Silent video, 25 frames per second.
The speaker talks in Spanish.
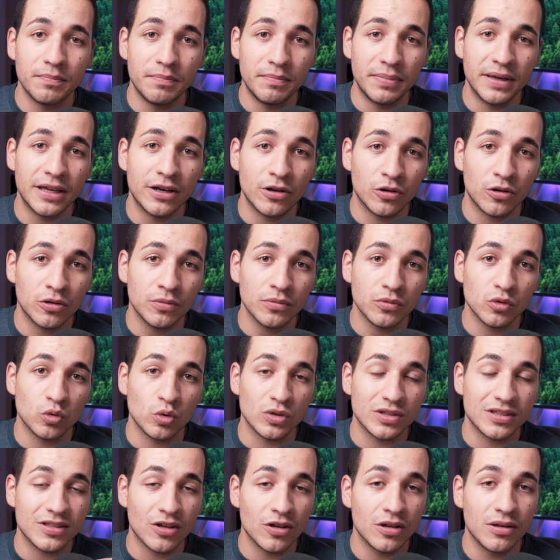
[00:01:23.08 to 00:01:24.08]
pero tu
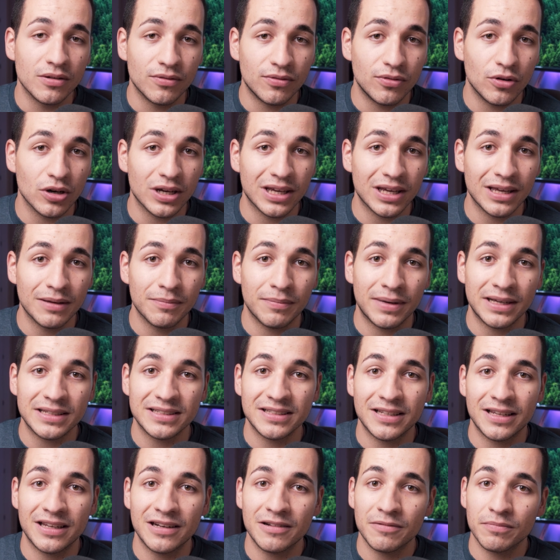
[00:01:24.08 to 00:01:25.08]
estado de enfoque va a
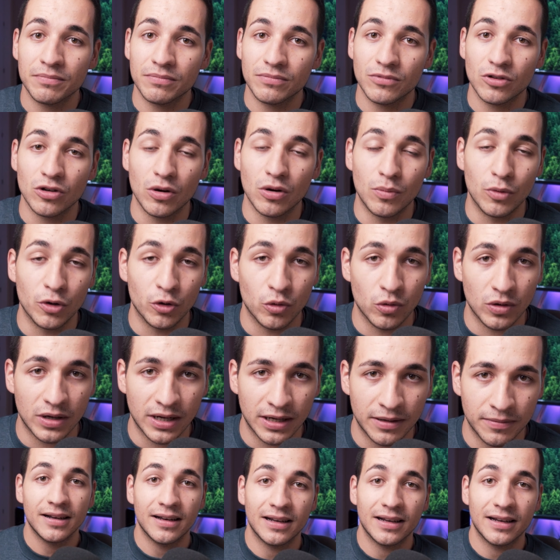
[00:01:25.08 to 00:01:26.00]
ser como nunca.